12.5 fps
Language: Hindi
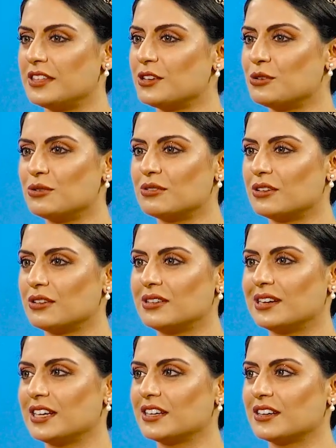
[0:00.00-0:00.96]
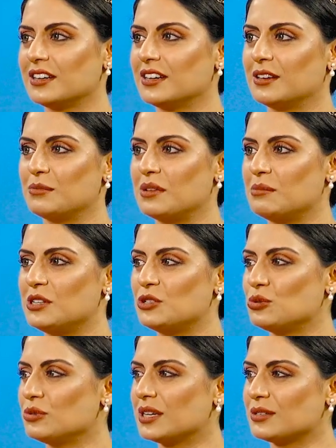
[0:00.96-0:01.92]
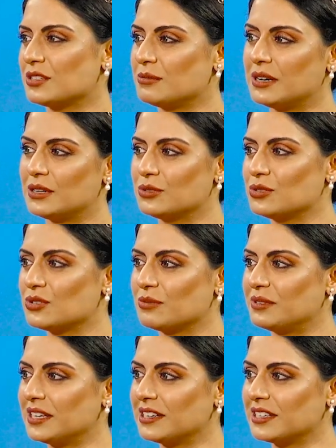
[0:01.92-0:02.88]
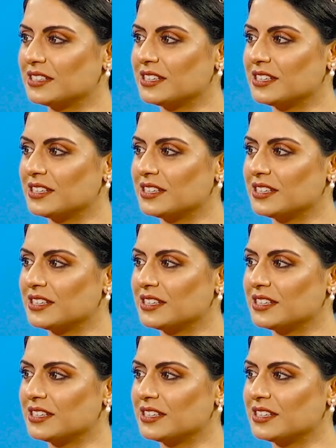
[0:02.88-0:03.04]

थिंक यू अर्न लाइक मे बी टू थाउजेंड पाउंड समथिंग लाइक